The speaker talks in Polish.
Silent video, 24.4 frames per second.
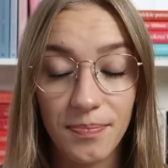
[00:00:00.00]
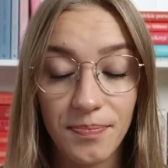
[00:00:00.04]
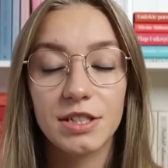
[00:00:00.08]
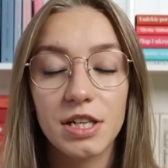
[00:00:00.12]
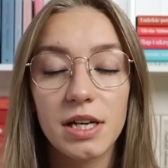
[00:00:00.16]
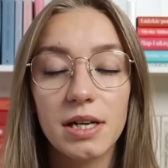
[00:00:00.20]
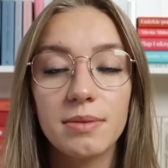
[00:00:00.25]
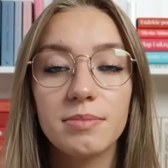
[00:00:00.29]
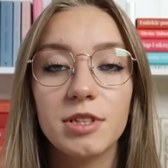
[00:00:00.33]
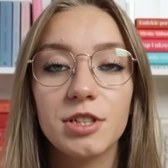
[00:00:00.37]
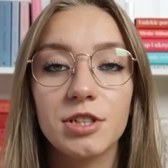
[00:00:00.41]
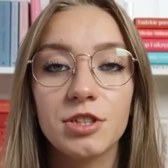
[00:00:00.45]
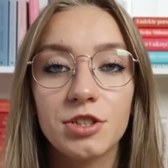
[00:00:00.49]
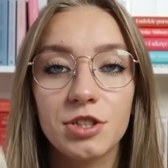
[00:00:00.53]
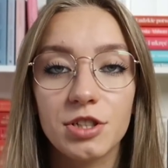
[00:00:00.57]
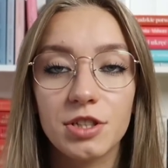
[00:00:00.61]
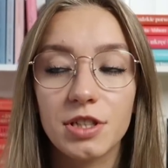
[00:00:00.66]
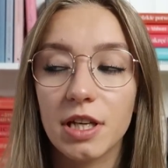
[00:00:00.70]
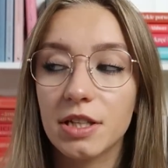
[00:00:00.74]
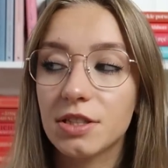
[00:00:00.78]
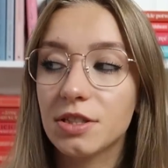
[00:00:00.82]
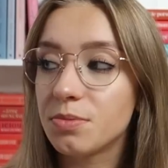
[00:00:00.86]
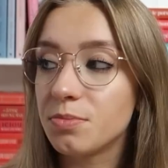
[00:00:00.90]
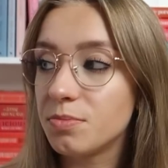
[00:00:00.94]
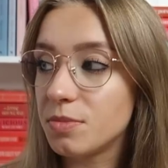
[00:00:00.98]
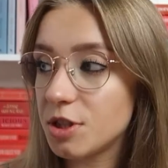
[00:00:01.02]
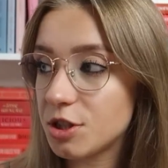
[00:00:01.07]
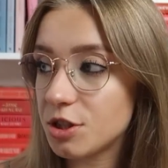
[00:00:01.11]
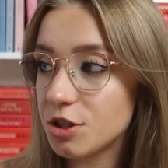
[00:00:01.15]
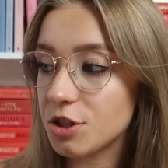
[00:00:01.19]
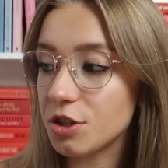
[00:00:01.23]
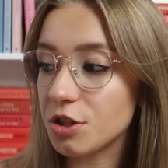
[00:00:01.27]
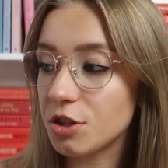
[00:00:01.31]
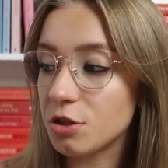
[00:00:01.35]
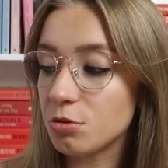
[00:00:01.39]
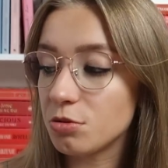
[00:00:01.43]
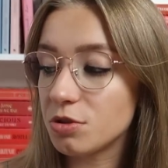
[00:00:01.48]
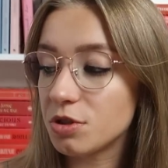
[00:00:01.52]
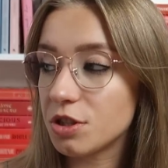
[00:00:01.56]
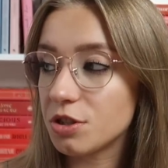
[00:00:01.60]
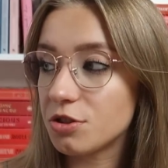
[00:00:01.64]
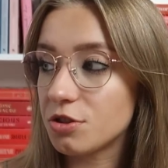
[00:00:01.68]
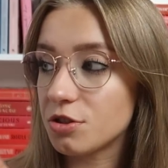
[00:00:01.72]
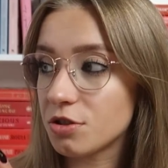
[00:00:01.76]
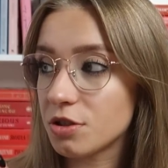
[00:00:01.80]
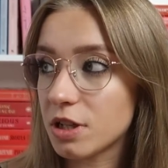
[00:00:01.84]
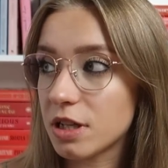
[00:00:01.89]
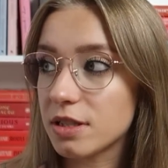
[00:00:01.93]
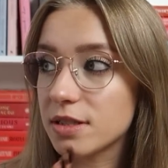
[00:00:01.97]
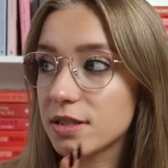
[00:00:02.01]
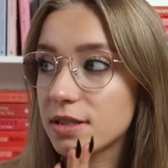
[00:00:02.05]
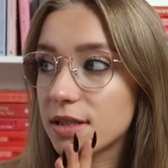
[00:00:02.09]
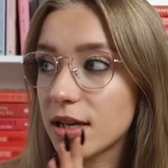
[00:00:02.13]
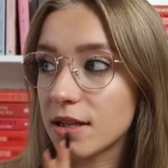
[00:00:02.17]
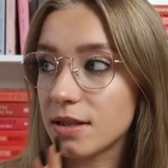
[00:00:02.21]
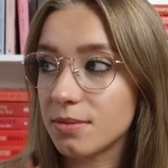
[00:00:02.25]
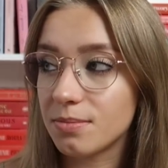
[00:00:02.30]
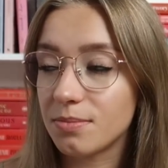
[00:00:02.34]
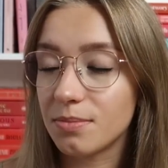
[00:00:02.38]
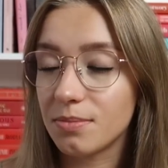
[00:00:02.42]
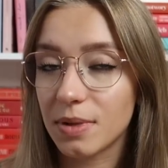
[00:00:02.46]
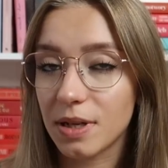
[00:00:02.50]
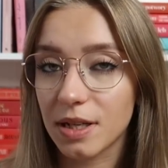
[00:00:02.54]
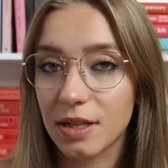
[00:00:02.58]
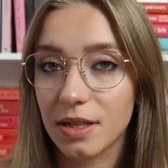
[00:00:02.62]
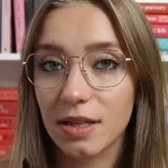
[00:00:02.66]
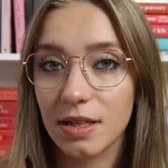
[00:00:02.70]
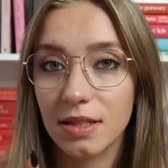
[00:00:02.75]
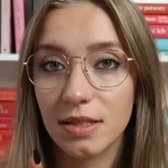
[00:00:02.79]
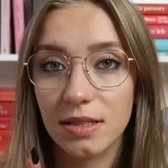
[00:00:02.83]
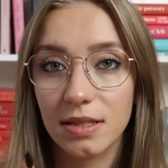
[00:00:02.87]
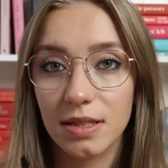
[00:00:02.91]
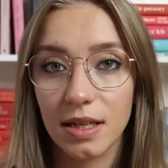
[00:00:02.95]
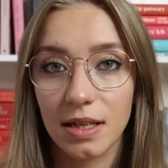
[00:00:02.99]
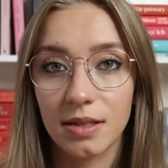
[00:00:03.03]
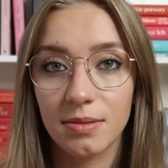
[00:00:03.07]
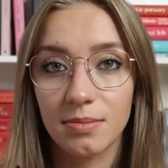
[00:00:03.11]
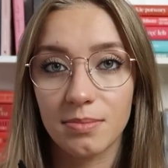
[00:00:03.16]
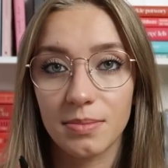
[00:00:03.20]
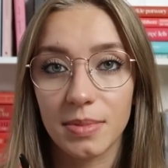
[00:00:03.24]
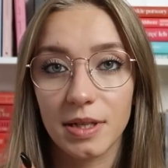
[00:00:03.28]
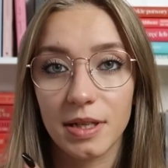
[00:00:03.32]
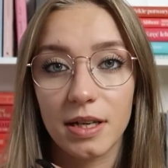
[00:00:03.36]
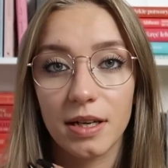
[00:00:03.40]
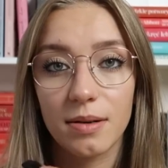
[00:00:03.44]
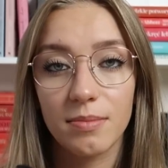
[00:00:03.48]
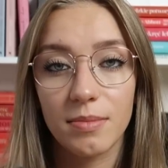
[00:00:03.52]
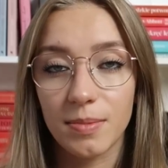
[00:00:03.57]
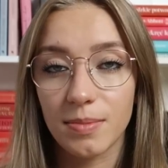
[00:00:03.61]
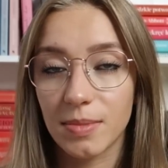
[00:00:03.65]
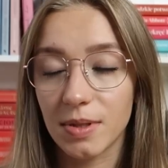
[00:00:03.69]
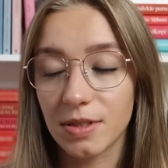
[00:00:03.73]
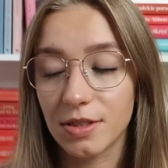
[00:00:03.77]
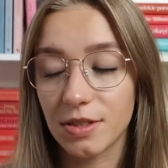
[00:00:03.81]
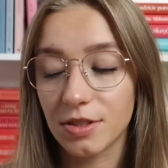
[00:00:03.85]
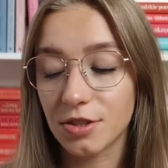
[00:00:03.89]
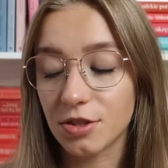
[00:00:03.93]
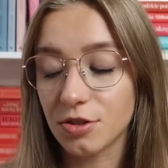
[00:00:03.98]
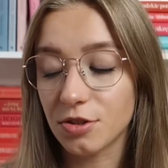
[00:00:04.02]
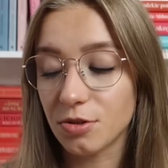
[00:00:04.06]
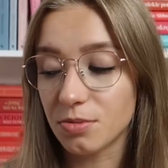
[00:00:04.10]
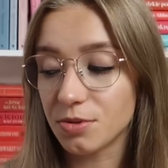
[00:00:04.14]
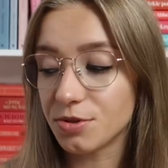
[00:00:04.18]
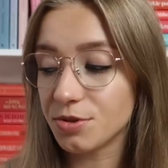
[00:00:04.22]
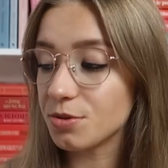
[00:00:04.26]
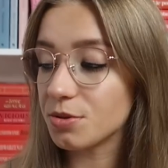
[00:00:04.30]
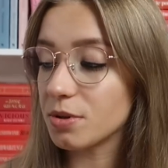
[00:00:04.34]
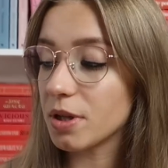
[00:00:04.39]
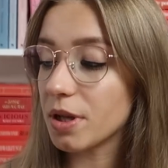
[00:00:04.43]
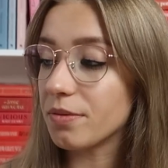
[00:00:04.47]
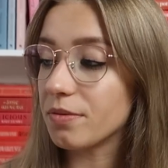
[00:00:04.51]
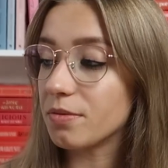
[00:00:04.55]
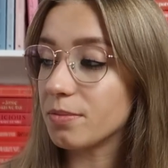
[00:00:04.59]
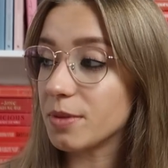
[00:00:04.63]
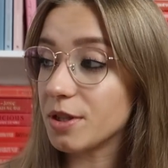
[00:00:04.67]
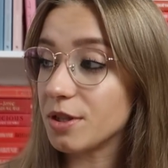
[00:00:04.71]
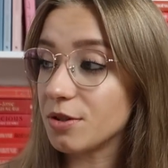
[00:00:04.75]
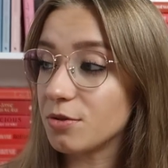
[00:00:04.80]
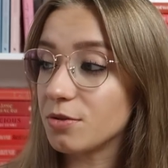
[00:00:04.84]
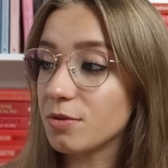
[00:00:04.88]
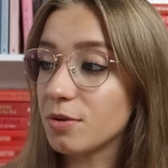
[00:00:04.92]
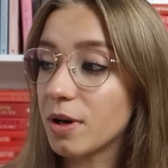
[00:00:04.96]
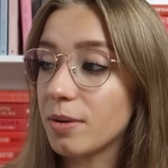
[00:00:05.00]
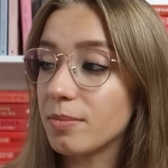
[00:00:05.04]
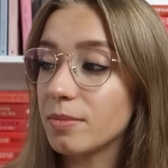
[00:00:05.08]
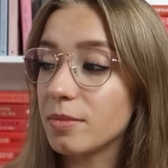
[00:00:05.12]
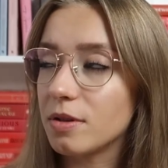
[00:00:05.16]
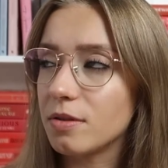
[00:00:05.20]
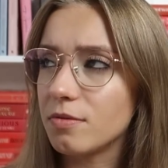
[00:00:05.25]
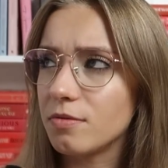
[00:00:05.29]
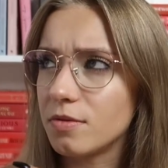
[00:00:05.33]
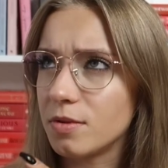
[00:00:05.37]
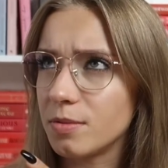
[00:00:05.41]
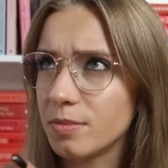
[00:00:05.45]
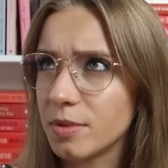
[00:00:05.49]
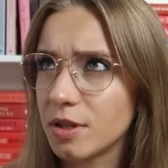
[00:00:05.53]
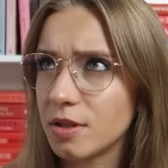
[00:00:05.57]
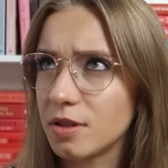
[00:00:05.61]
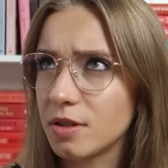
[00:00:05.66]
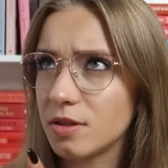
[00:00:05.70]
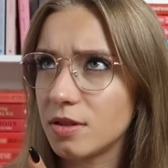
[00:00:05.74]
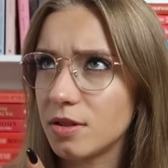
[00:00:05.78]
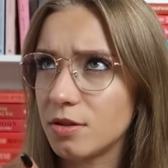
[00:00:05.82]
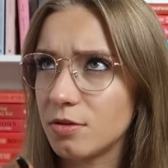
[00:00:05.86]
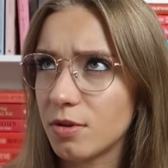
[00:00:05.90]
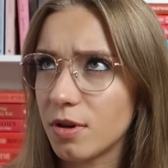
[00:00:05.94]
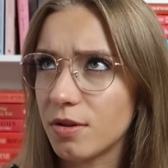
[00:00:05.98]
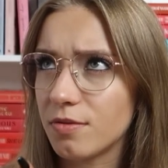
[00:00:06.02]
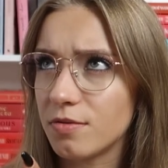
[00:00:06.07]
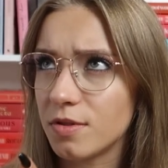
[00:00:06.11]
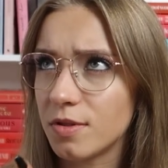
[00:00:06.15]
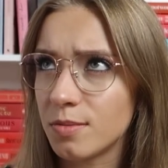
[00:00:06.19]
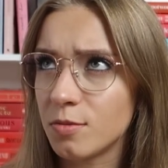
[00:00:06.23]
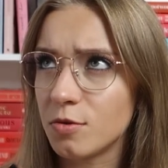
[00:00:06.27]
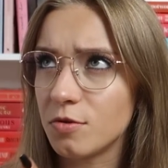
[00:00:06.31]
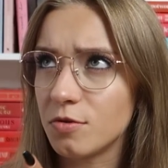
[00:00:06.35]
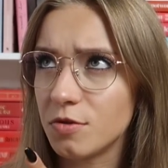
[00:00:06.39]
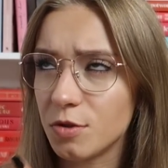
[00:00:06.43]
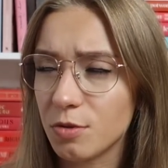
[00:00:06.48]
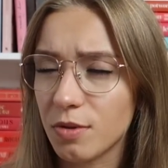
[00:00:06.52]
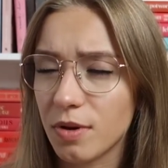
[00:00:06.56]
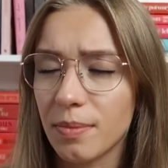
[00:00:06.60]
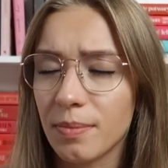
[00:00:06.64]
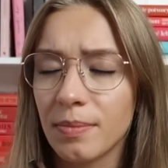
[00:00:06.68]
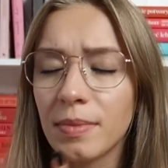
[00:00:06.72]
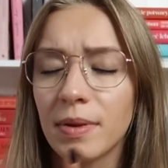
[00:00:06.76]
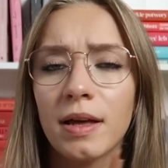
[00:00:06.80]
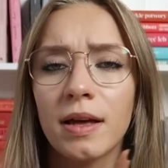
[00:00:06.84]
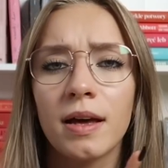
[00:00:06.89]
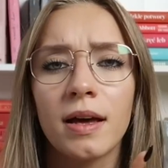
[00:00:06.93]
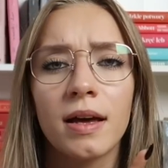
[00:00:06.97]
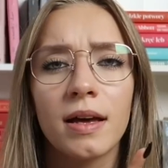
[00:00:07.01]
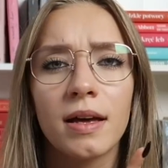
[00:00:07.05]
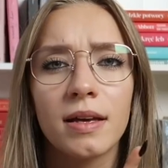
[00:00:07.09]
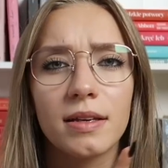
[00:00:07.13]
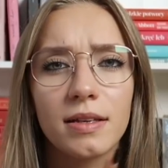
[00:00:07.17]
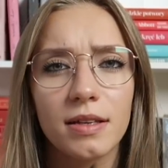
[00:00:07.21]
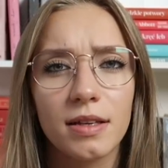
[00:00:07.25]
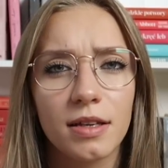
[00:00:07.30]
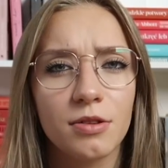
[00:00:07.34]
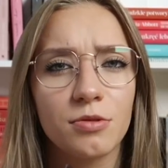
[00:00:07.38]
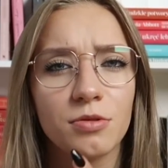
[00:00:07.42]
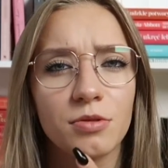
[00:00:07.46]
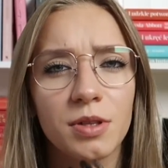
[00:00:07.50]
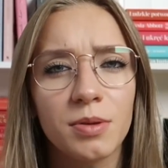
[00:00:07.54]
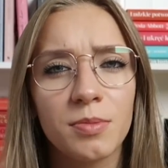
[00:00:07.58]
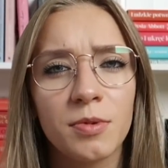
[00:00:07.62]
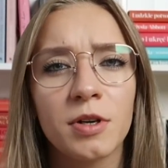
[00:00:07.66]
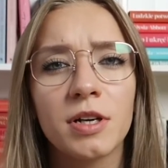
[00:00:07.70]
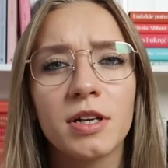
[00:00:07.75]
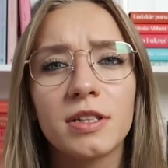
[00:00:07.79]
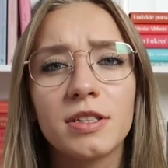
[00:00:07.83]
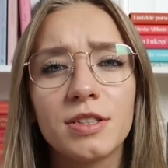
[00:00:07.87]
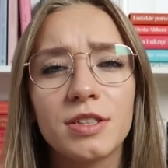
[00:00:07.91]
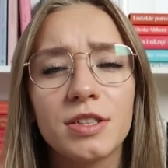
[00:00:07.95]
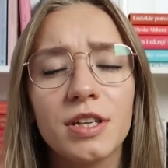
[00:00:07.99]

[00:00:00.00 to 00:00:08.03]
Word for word: Zaczęłam też czytać Myszy i ludzie Johna Steinbecka. Steinbecka, mam nadzieję, że dobrze tutaj wymieniłam, wymieniłam, wymówiłam. Jejku, nie mogę